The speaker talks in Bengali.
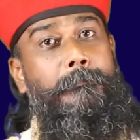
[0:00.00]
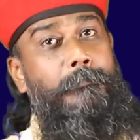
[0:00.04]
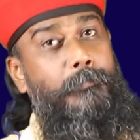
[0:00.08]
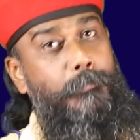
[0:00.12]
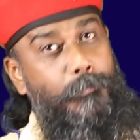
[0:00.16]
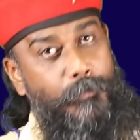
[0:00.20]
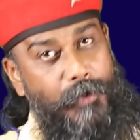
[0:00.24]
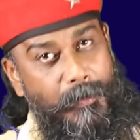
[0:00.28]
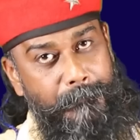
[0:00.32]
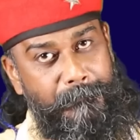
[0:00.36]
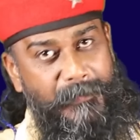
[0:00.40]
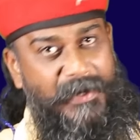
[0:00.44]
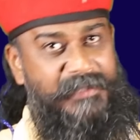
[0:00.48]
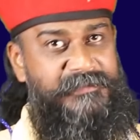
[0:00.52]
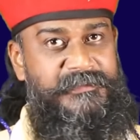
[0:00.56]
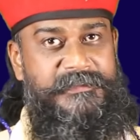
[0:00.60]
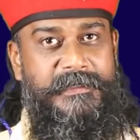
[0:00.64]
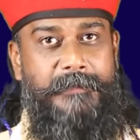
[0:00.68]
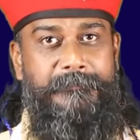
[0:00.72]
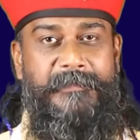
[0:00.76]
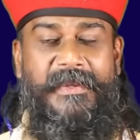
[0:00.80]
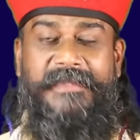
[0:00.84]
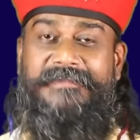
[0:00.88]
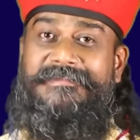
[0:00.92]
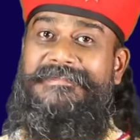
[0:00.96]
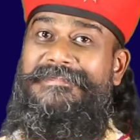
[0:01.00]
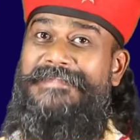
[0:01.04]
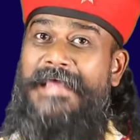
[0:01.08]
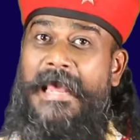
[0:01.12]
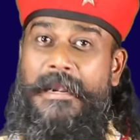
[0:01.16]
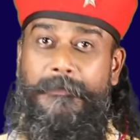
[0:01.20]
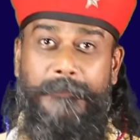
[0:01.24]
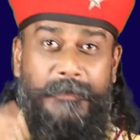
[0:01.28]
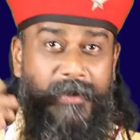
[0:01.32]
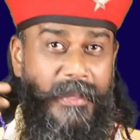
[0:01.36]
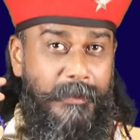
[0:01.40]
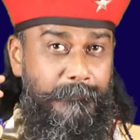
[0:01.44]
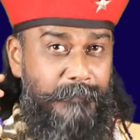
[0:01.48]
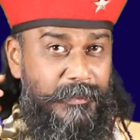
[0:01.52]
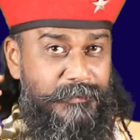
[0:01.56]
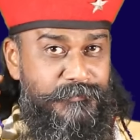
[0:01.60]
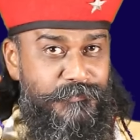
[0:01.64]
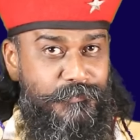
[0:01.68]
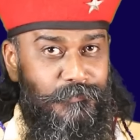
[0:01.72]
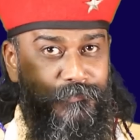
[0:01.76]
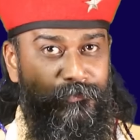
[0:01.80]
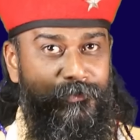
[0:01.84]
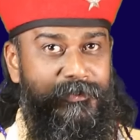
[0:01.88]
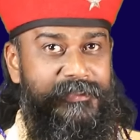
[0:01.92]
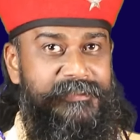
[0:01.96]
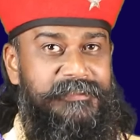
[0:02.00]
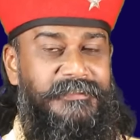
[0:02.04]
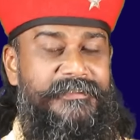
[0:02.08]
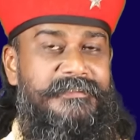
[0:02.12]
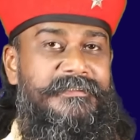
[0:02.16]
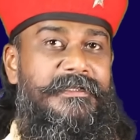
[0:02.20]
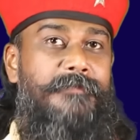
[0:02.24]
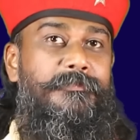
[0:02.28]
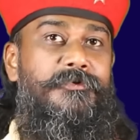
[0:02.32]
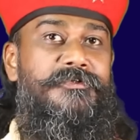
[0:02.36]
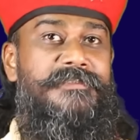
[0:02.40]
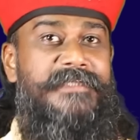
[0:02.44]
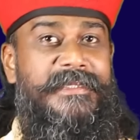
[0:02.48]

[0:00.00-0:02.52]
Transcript: পুরো পাঁচটা ম্যাচ তারপরে আমরা যুক্তরাষ্ট্রে যাব